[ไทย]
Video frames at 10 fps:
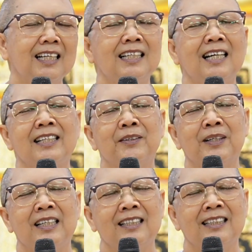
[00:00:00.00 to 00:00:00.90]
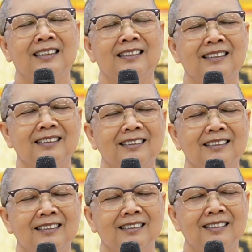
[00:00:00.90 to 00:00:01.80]
ขณะเดียวกันเนี่ย
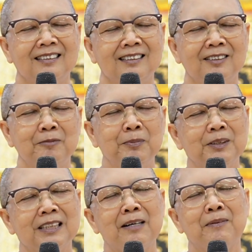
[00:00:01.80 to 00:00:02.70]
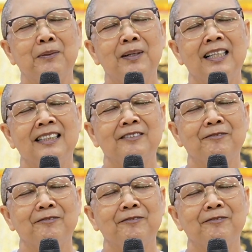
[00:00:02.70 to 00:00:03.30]
หลวงปู่ชาบอกว่า